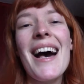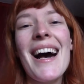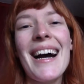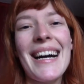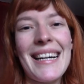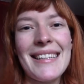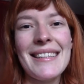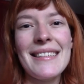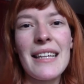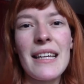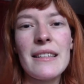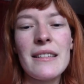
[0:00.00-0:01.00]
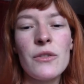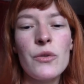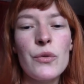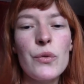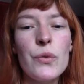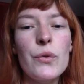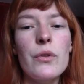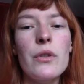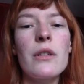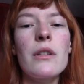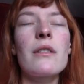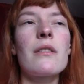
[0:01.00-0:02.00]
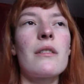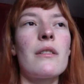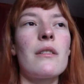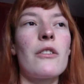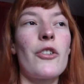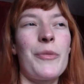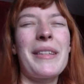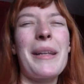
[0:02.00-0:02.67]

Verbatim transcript: rater certains cours comme